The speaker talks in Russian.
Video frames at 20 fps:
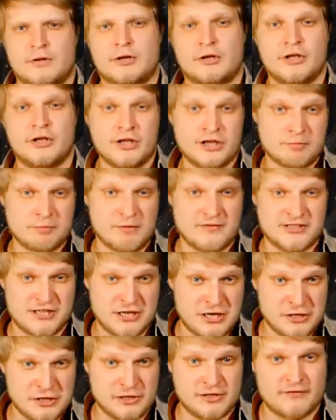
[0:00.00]
Книги по
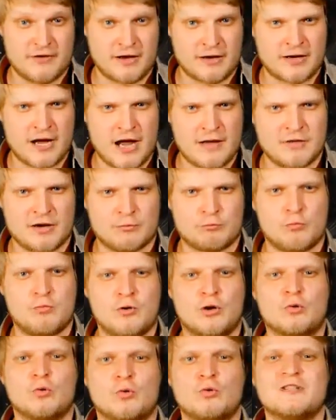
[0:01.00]
вселенной Warhammer
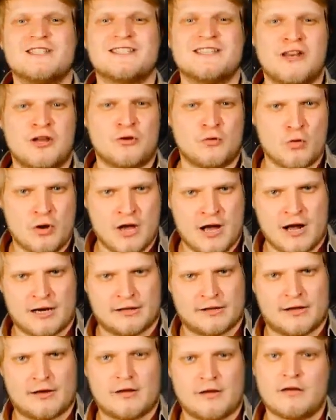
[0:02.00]
публикуются
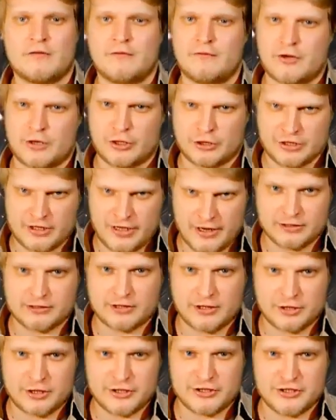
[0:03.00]
регулярно. Выход
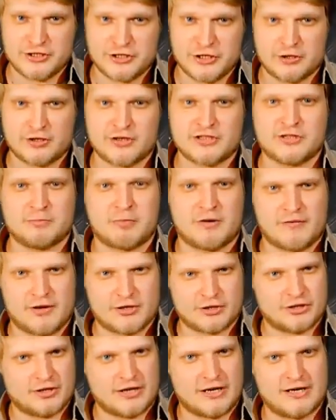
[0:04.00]
некоторых из них
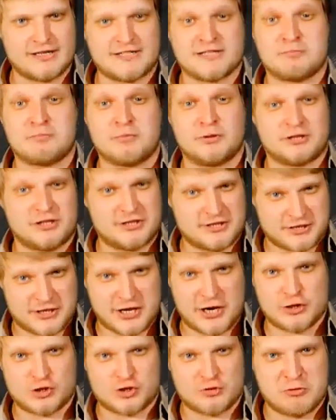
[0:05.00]
сопровождается
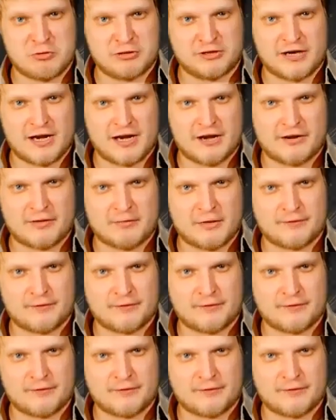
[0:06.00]
потрясающими трейлерами.